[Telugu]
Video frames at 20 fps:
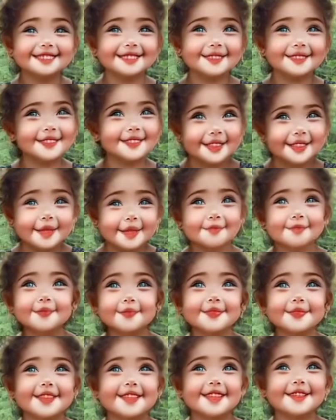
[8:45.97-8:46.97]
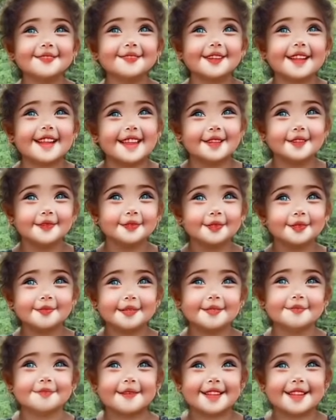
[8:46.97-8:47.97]
ఒక క్లిప్ ఉంది ఒక ఆయన
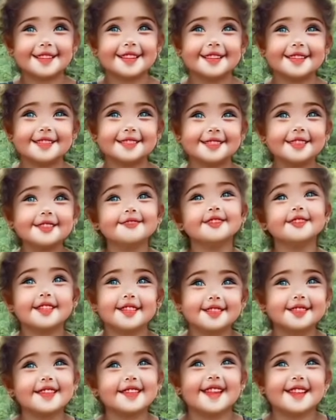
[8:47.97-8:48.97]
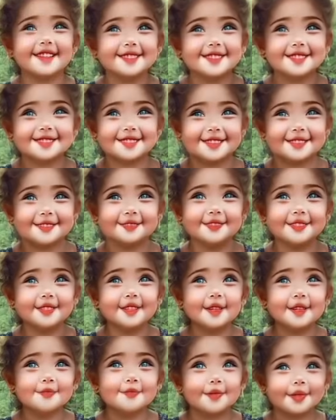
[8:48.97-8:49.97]
గుర్తుపెట్టి మాట్లాడింది వీలైతే యాడ్ చేస్తాను
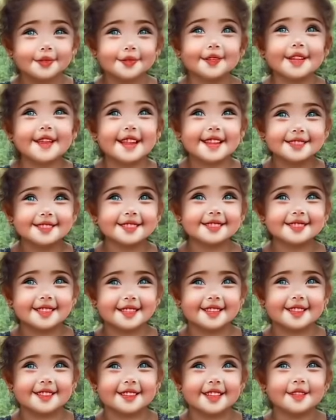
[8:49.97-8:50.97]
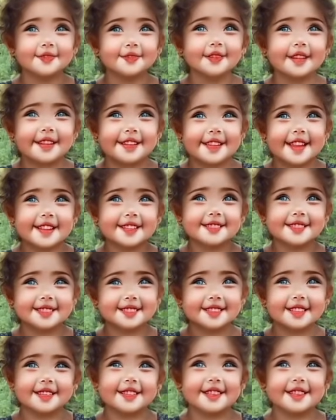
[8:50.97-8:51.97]
మొన్న కూడా యాడ్ చేస్తానన్నాను కానీ యాడ్
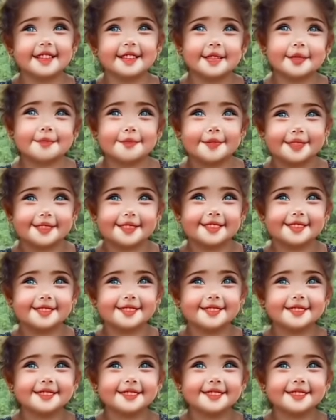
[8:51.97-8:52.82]
చేసినా డిలేట్ అయిపోయింది అది